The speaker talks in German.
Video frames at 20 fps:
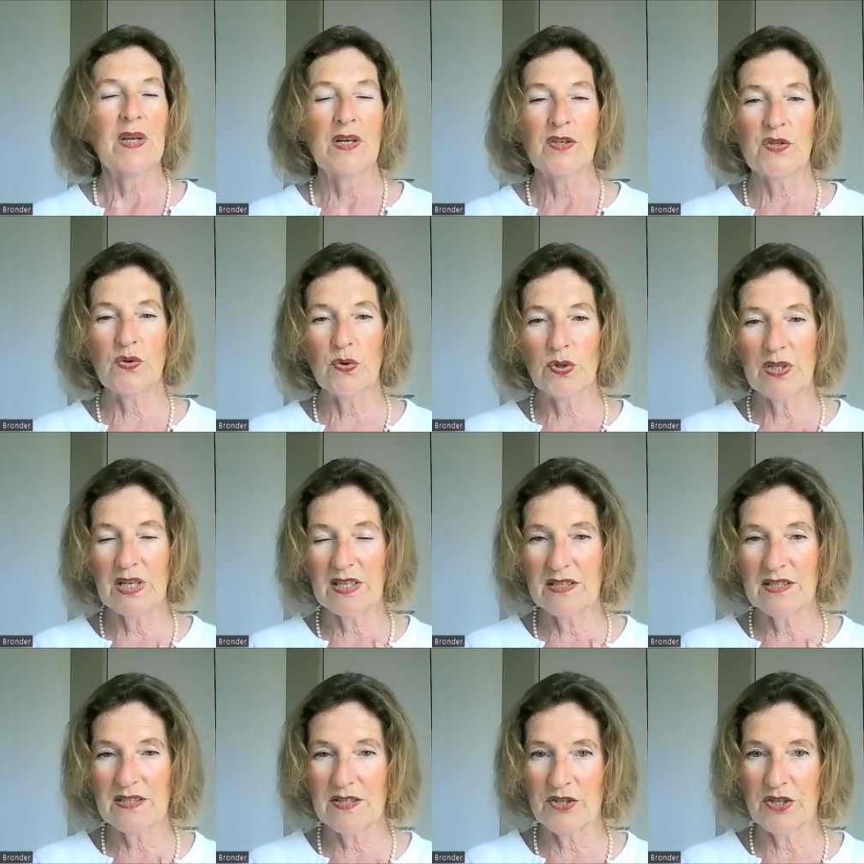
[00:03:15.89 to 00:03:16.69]
such
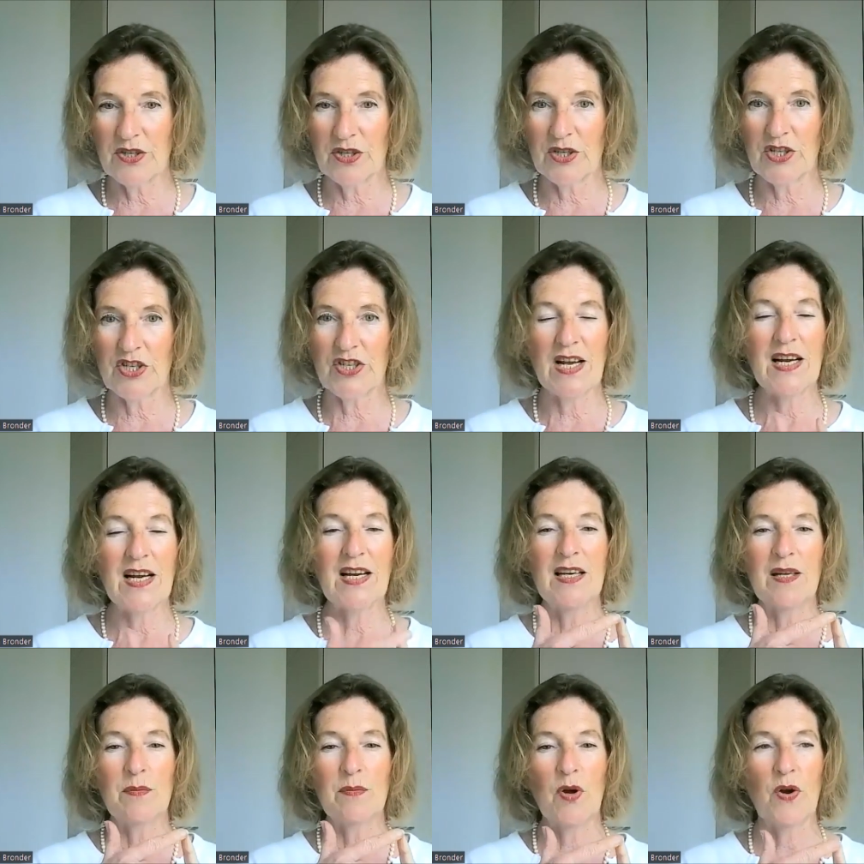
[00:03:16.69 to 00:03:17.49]
dir eine sichere
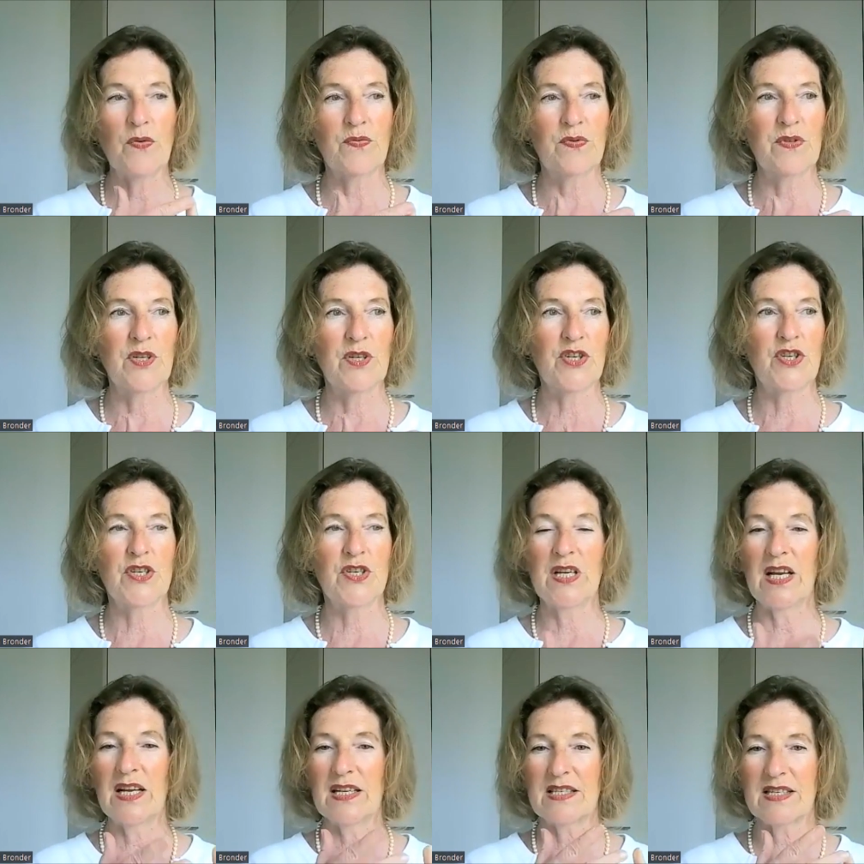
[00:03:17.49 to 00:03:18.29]
Stelle im
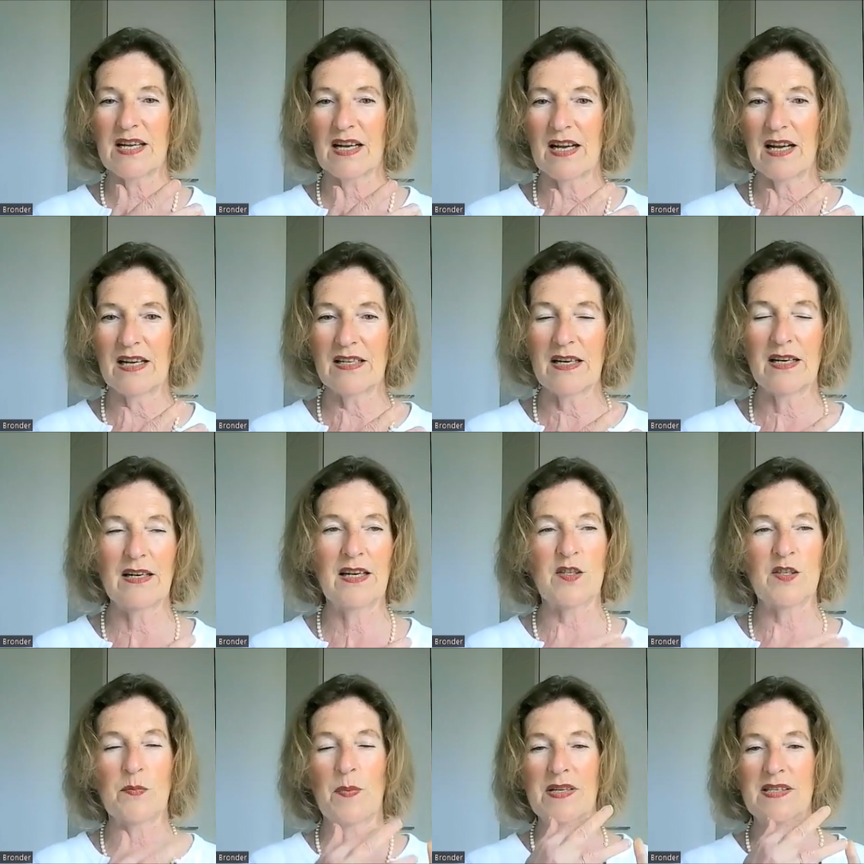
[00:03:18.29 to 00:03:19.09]
öffentlichen Dienst, da kann dir
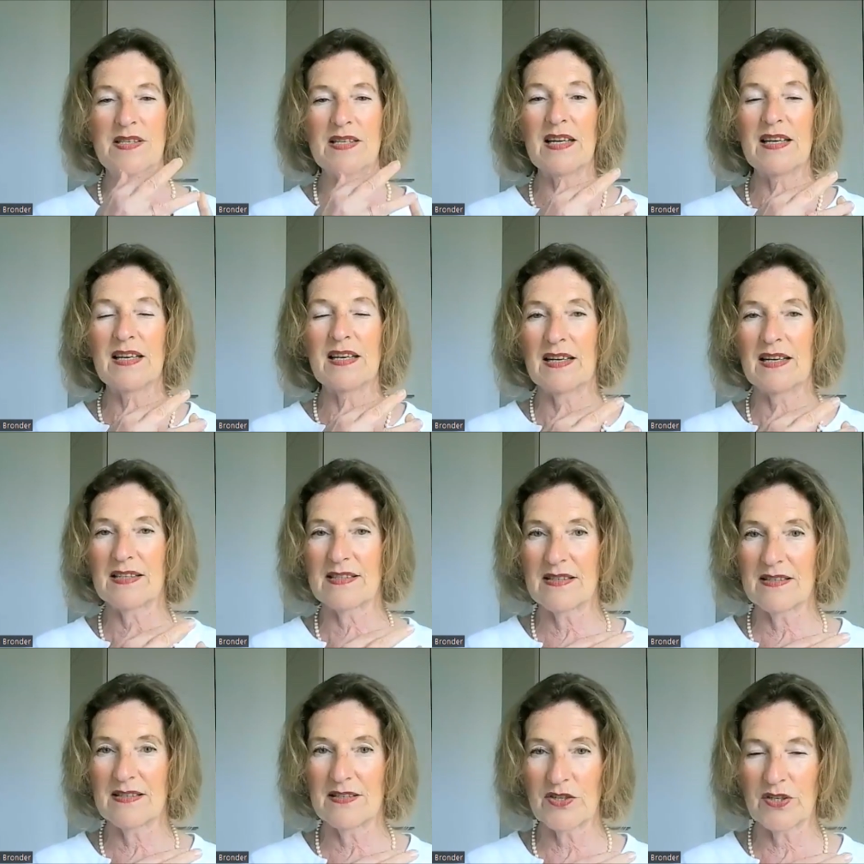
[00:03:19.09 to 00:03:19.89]
nichts passieren,
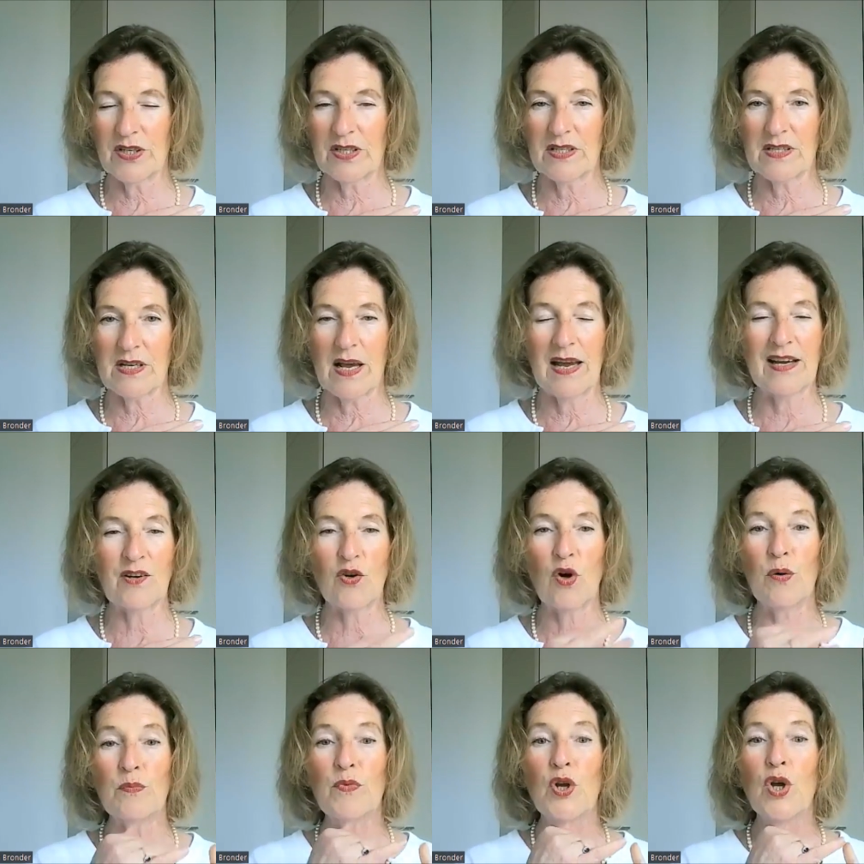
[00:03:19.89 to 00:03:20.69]
hast ein sicheres
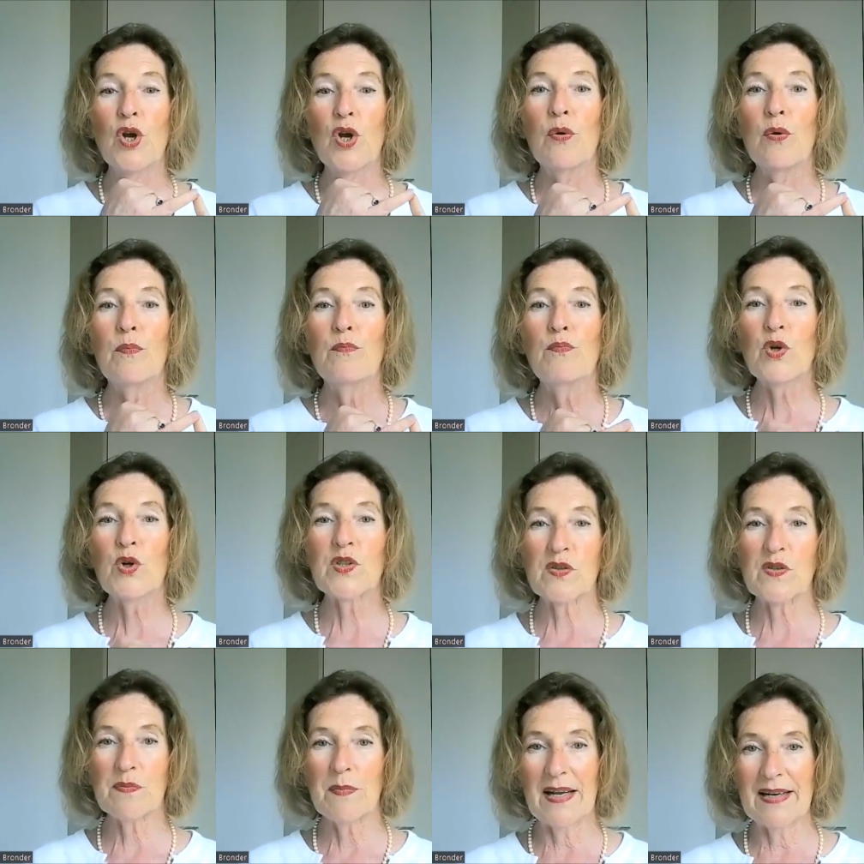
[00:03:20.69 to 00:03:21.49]
Einkommen,
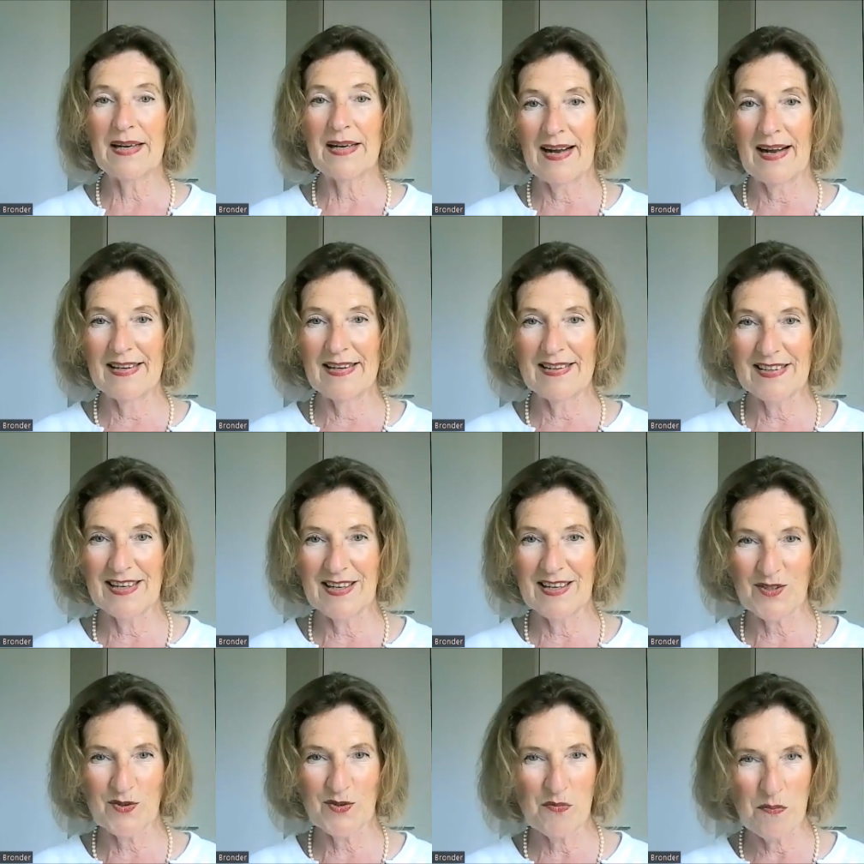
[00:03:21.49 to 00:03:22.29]
muss man halt
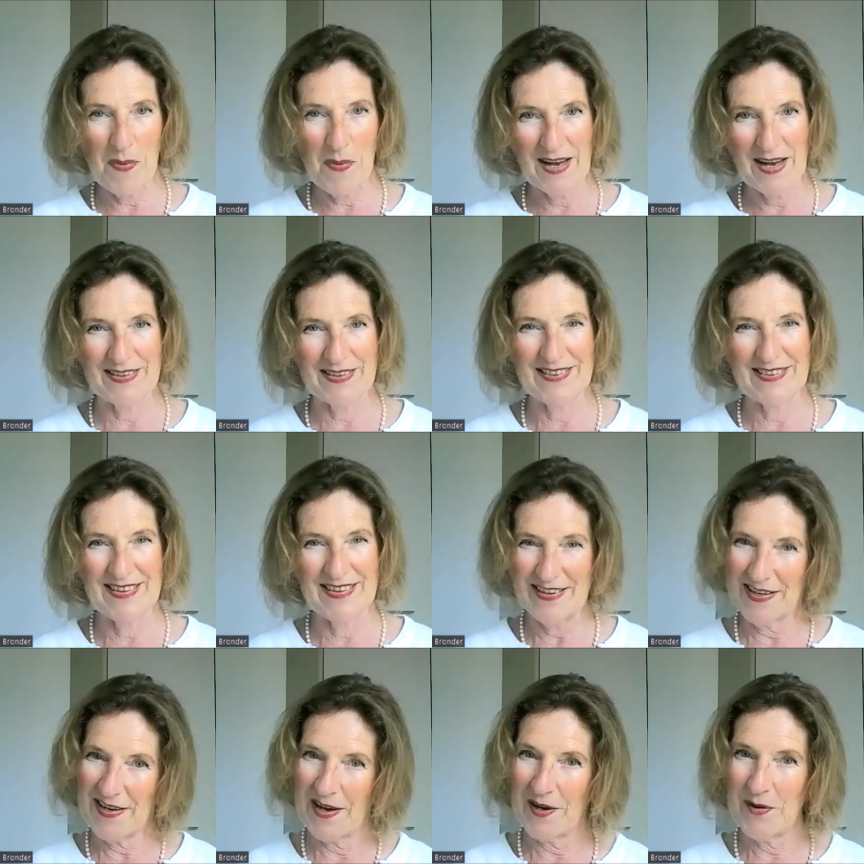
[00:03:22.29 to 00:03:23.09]
ja so
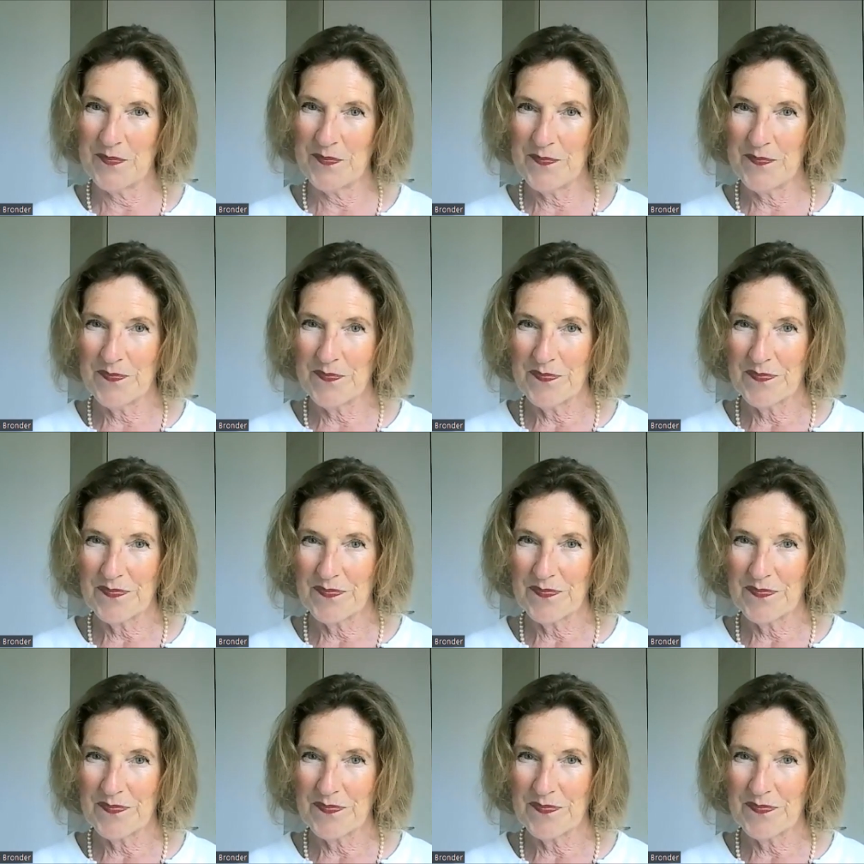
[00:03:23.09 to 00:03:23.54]
machen, ja?